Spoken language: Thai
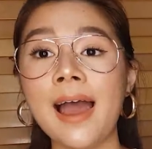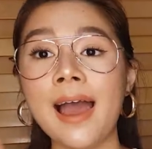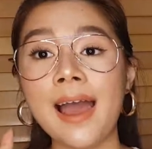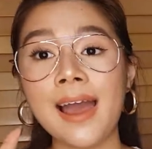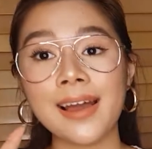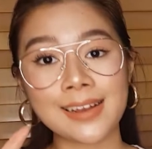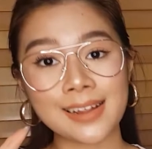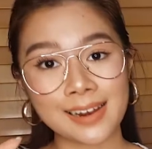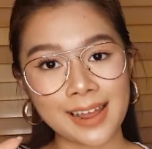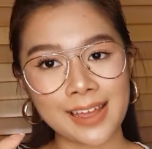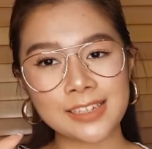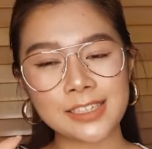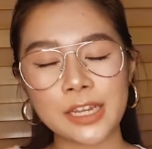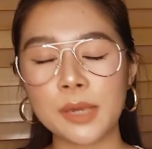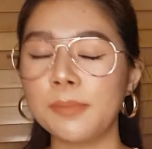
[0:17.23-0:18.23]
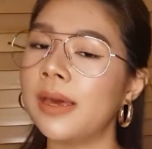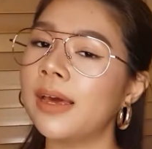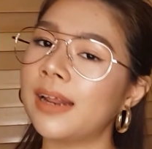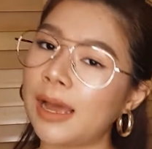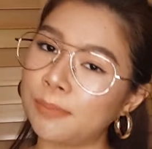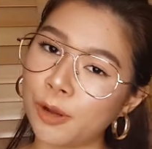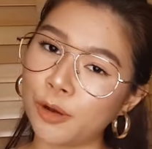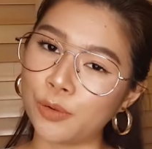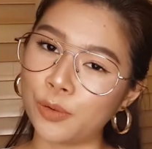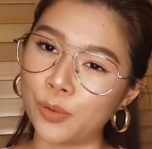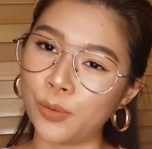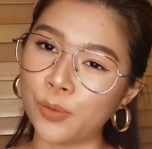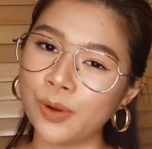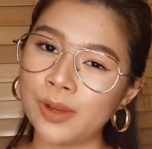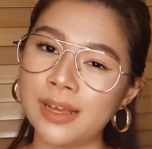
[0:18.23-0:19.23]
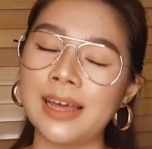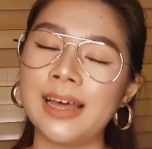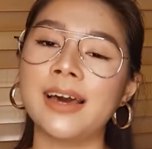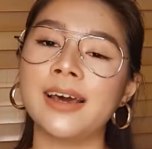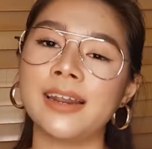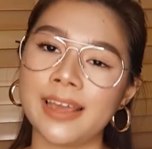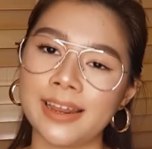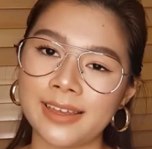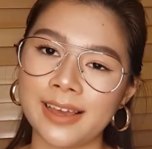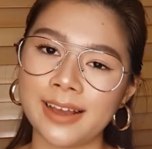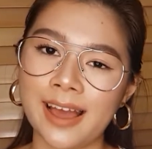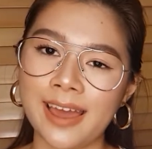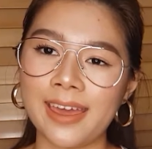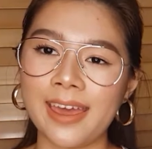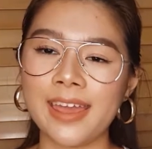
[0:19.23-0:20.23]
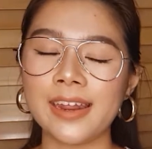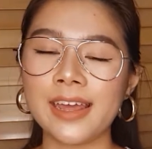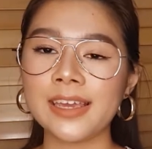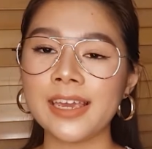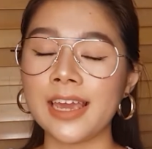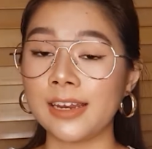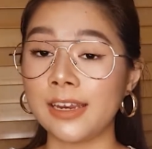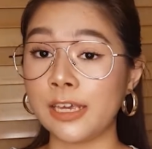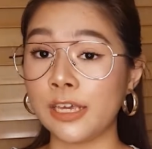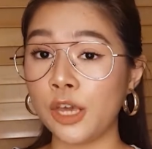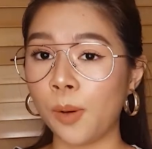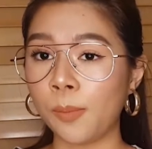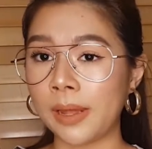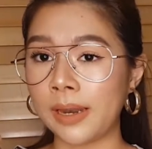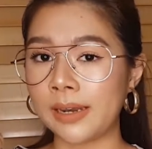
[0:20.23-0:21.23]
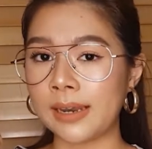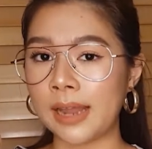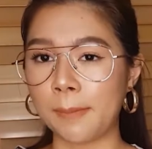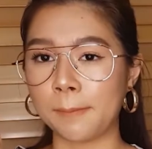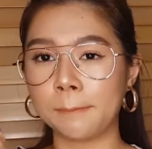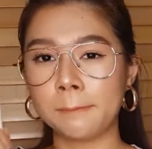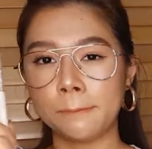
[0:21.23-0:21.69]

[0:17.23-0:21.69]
ห้าเคล็ดที่ไม่รับของอุกเรียนยังไงให้ได้เกียรตินิยมอันดับ